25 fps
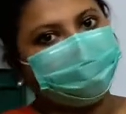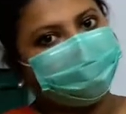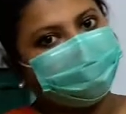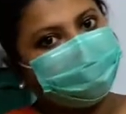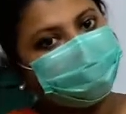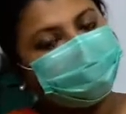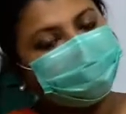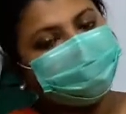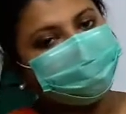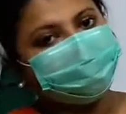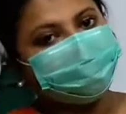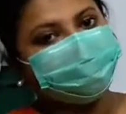
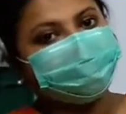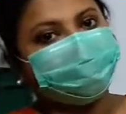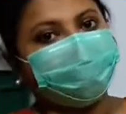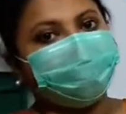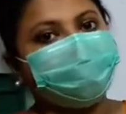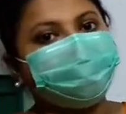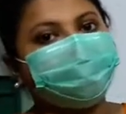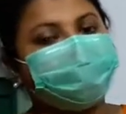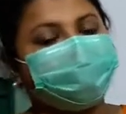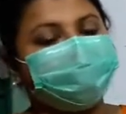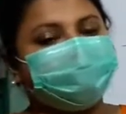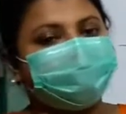ঠিক আছে
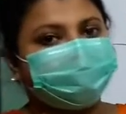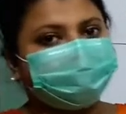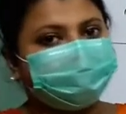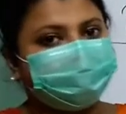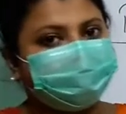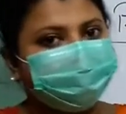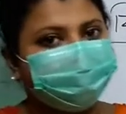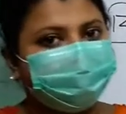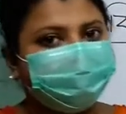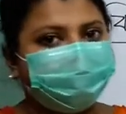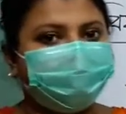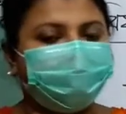সেই
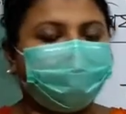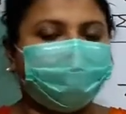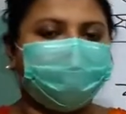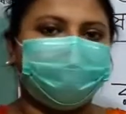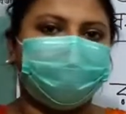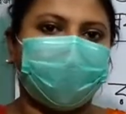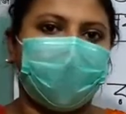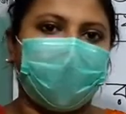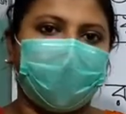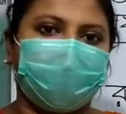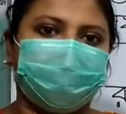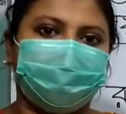জায়গাটাকে বলা
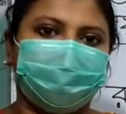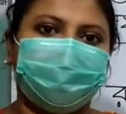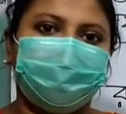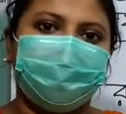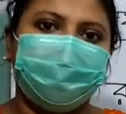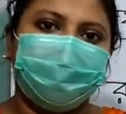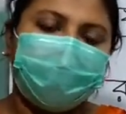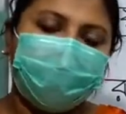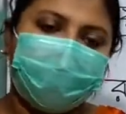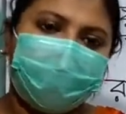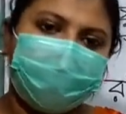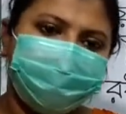হয় ঘাট
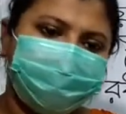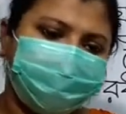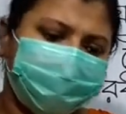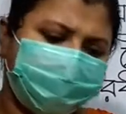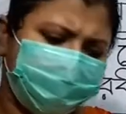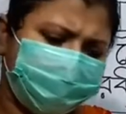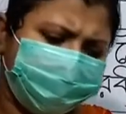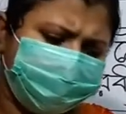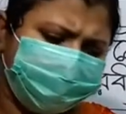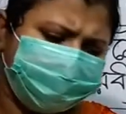এইবার